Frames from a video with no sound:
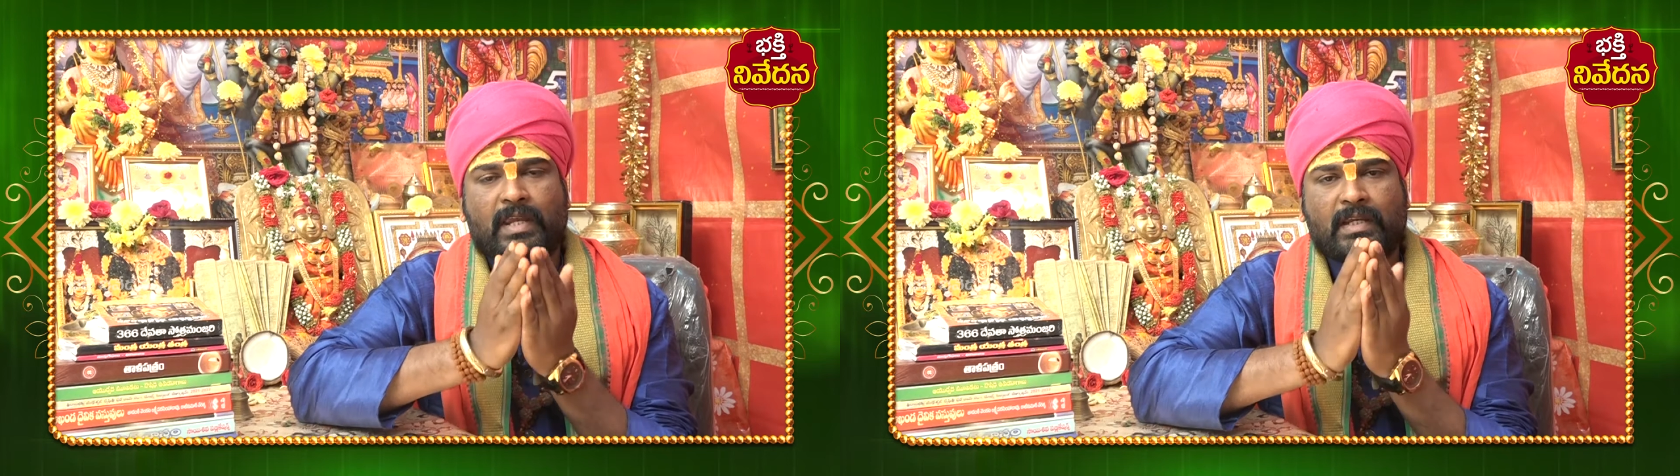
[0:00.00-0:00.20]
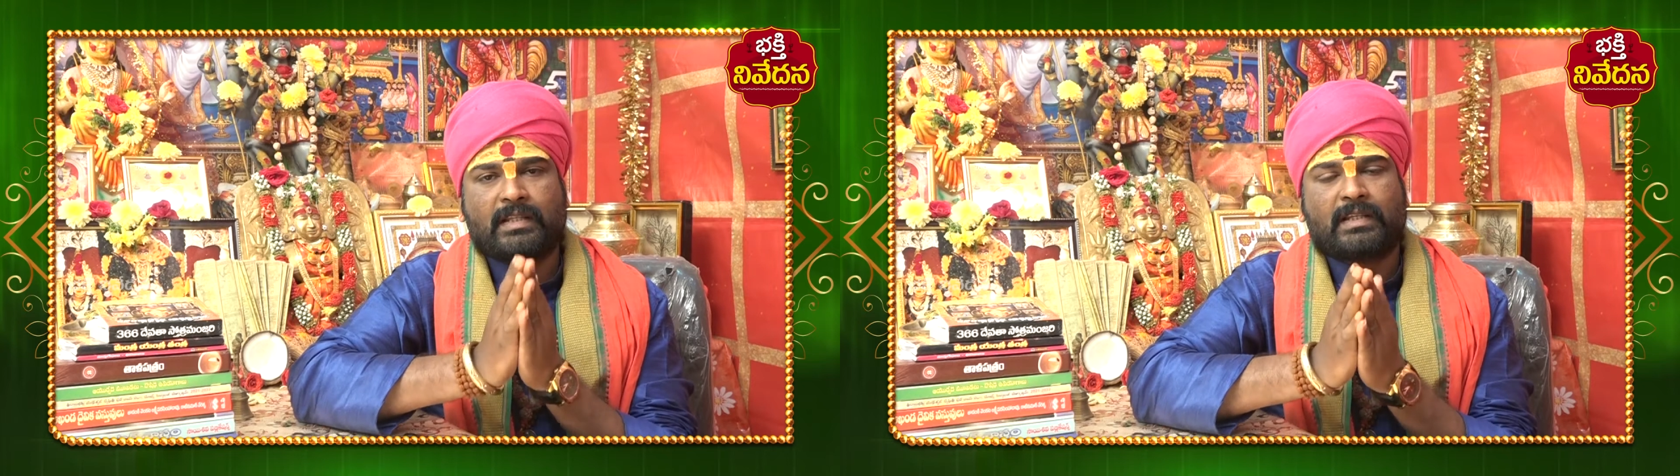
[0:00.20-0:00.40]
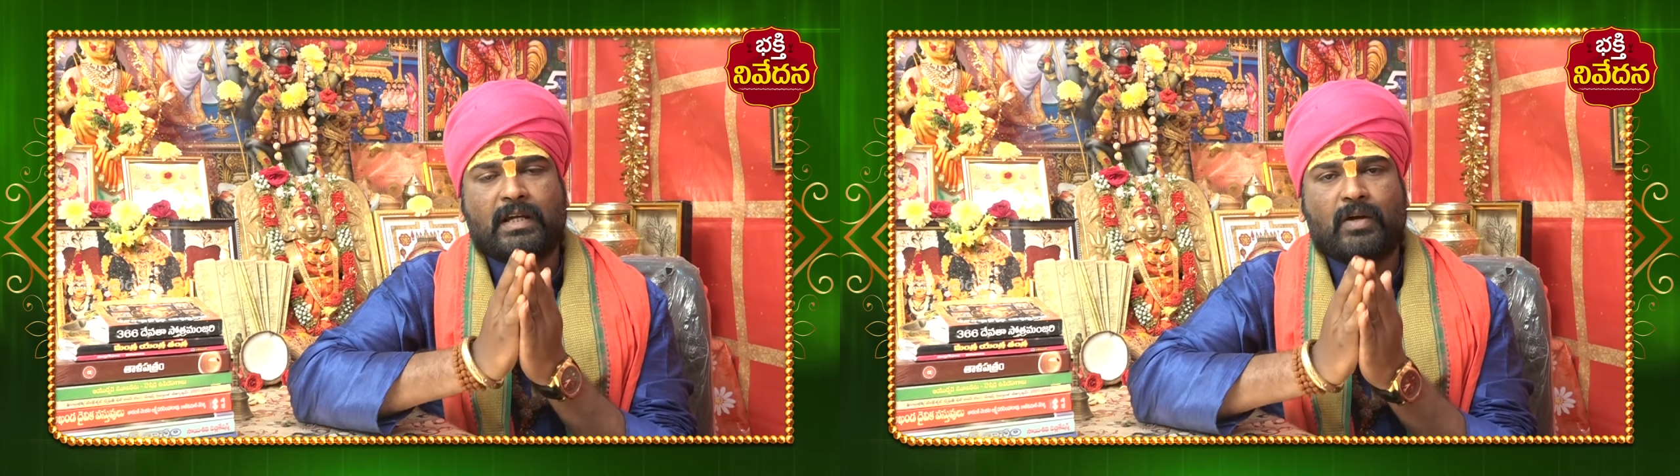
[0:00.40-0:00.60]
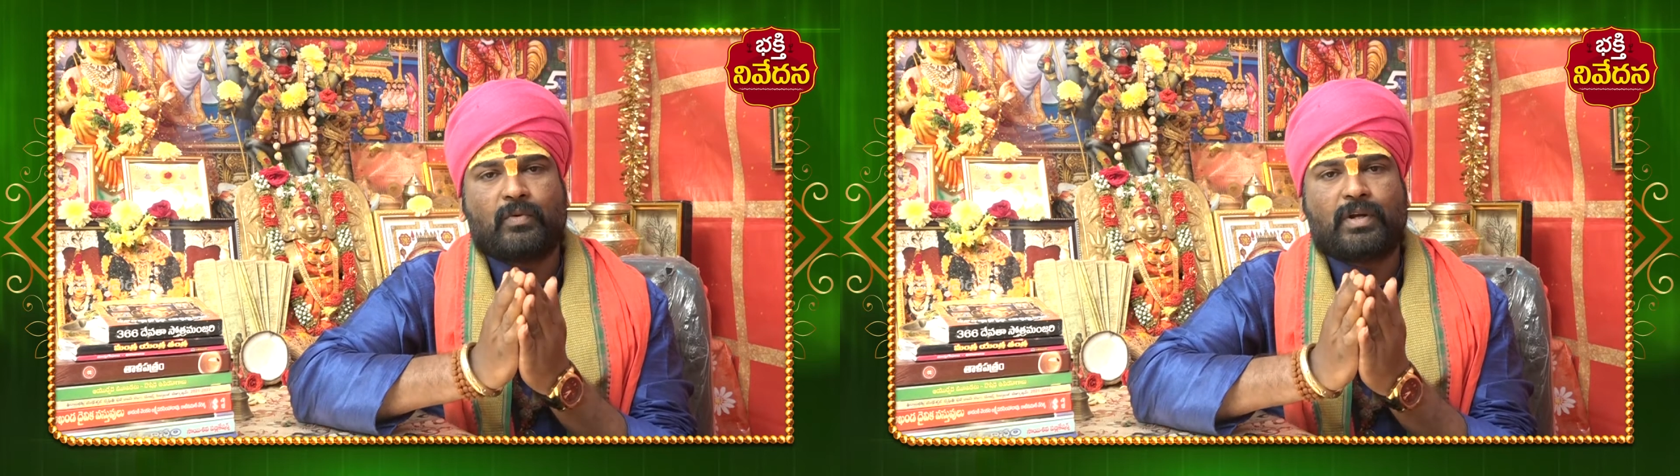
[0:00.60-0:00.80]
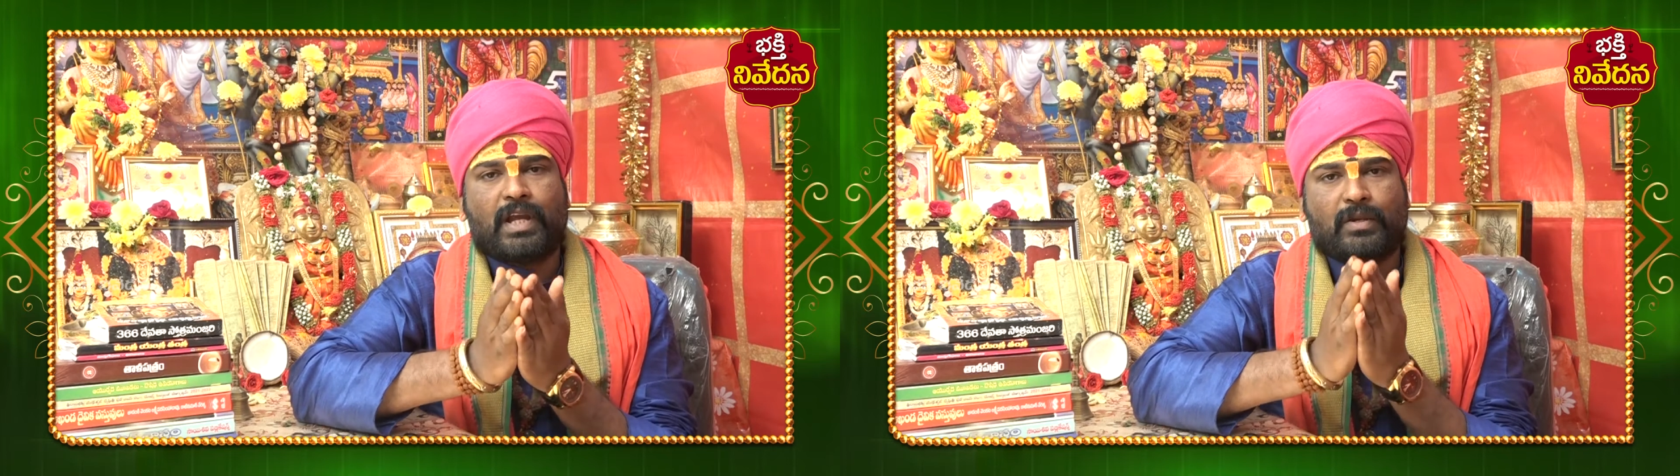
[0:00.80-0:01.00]
ఐక్యతగా
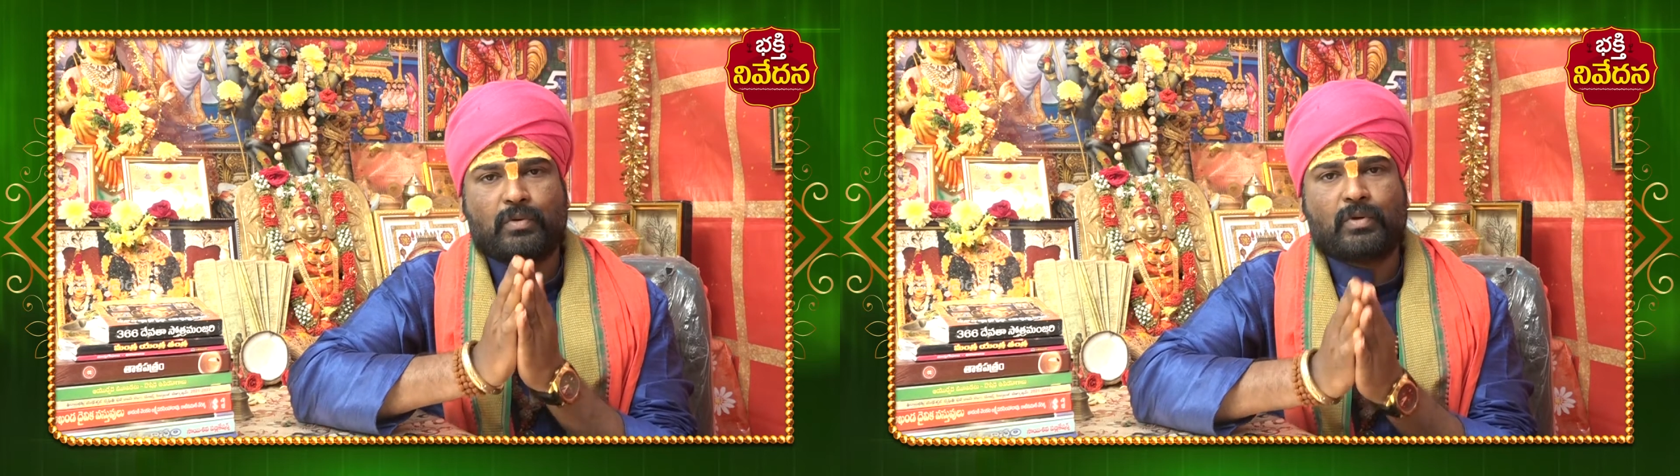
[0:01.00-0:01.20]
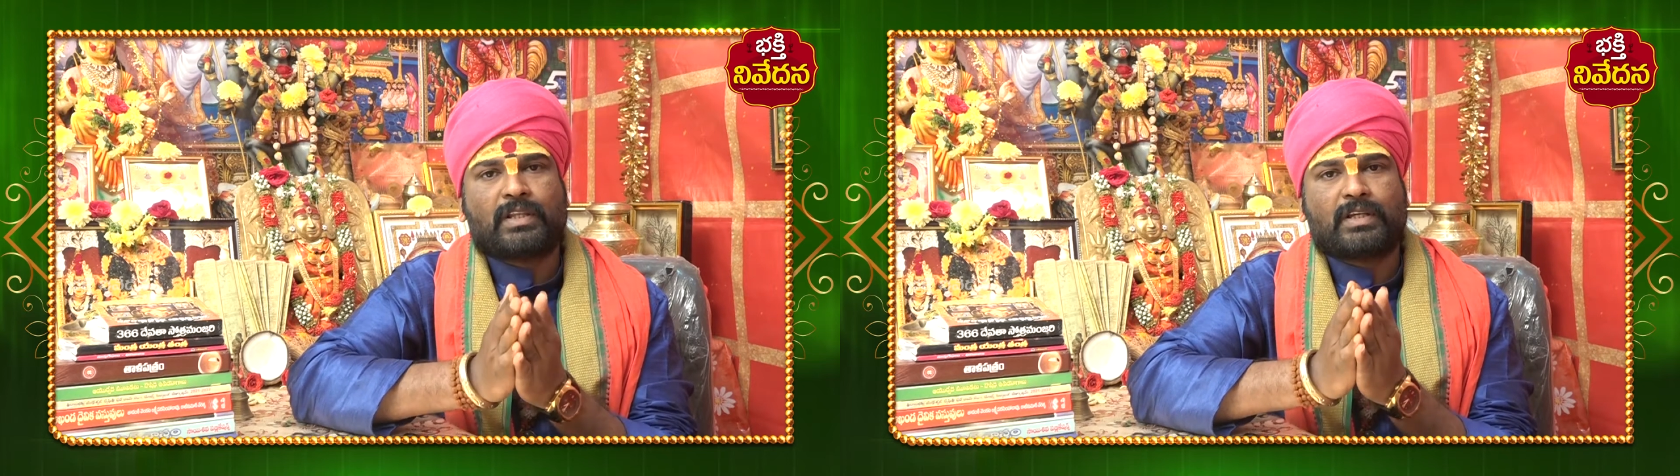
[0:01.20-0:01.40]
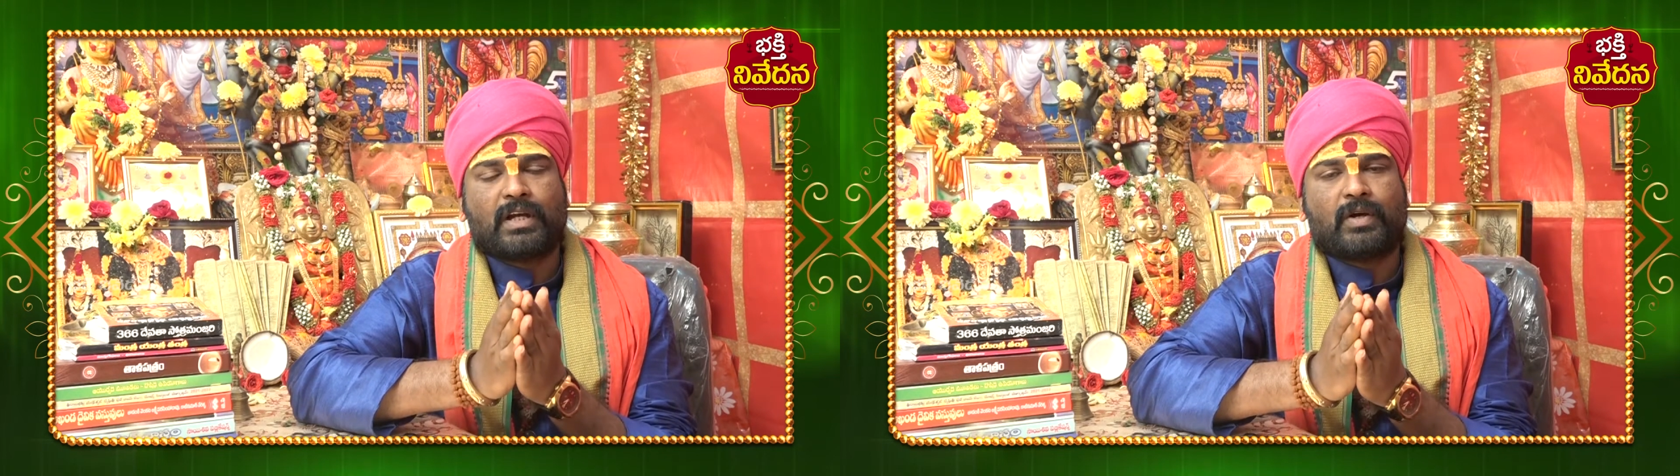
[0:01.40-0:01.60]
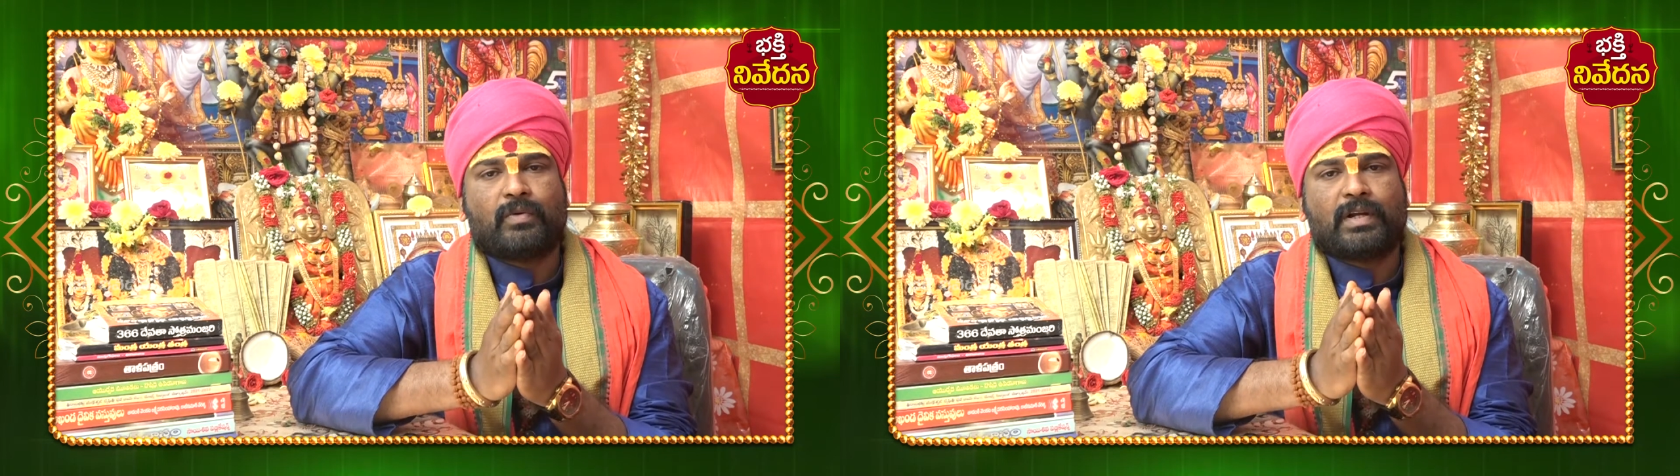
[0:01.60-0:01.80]
ఉండి అన్యోన్యతగా